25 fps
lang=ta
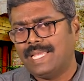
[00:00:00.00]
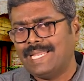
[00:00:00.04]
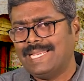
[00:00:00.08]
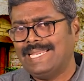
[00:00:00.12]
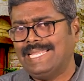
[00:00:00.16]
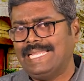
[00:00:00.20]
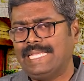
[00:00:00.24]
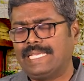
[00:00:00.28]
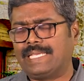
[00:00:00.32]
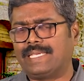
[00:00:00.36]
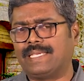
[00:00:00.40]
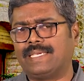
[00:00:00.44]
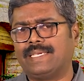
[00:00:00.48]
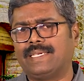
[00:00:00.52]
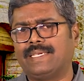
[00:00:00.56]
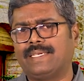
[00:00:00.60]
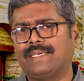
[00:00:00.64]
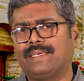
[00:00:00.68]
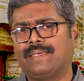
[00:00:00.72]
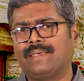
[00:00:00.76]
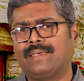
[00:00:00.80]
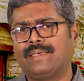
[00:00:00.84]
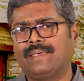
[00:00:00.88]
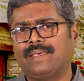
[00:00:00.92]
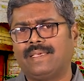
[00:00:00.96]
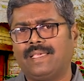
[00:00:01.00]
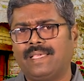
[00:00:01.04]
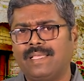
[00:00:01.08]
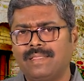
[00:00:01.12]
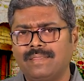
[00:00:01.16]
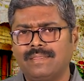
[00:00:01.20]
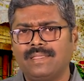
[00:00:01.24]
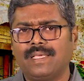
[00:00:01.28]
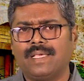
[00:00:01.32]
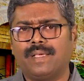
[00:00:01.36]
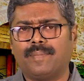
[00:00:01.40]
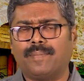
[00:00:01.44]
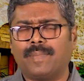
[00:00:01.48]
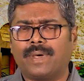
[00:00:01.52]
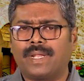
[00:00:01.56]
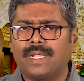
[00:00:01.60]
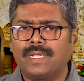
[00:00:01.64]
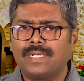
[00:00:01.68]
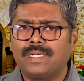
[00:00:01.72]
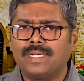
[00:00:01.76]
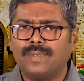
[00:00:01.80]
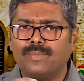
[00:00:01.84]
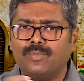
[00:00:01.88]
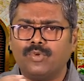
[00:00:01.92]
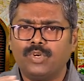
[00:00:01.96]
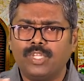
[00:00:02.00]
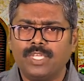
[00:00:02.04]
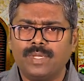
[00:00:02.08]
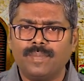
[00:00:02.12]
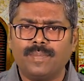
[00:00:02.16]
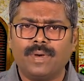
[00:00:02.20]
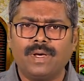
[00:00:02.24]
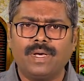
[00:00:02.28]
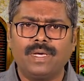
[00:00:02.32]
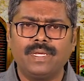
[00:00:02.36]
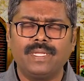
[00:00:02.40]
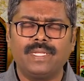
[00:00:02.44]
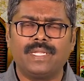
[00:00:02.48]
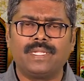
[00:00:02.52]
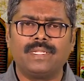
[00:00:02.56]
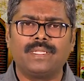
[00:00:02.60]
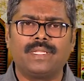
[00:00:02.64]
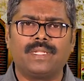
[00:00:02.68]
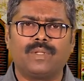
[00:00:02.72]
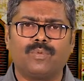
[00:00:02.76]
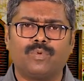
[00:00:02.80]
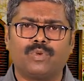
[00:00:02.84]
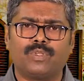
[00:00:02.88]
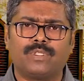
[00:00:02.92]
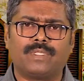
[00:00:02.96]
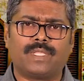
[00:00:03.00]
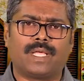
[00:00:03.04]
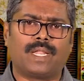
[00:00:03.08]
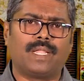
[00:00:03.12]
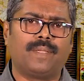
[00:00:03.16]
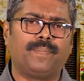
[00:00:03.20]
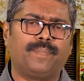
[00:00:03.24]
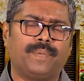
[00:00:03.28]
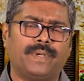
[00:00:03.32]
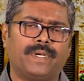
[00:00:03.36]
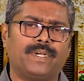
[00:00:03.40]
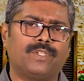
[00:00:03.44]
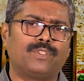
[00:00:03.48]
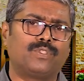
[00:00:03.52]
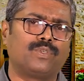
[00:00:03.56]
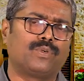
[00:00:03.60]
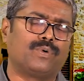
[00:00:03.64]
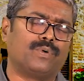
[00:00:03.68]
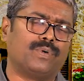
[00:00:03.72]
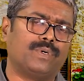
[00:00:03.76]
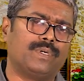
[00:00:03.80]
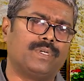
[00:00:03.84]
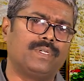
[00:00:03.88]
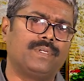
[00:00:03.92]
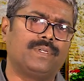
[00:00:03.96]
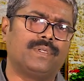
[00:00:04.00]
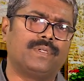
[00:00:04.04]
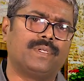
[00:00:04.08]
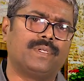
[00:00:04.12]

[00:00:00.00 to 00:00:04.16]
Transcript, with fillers: இன்றைக்கு இந்த மறக்க முடியுமா என்கிற ஒரு தலைப்பை எடுத்துக்கொண்டு